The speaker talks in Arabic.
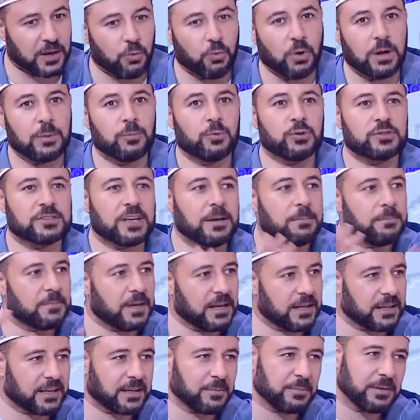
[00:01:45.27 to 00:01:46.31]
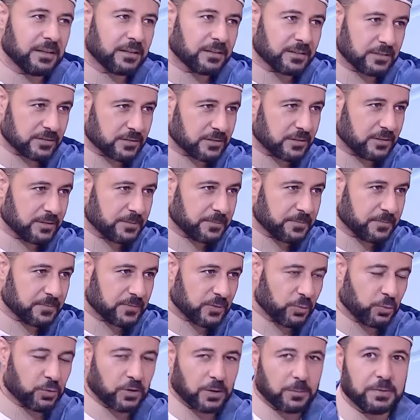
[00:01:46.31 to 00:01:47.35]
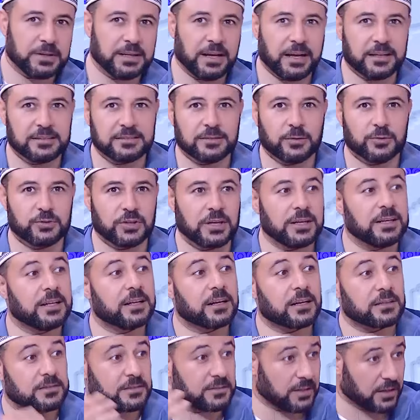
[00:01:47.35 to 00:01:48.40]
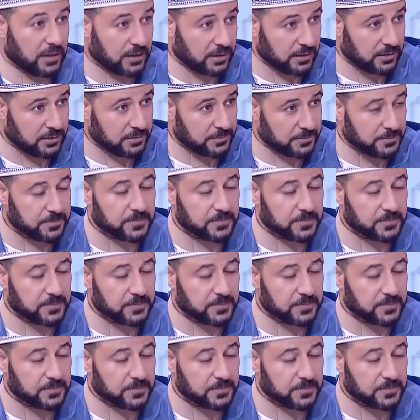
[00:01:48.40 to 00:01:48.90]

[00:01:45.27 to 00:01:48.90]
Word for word: هو المسمى الكبير رزق وربنا عز وجل رزاق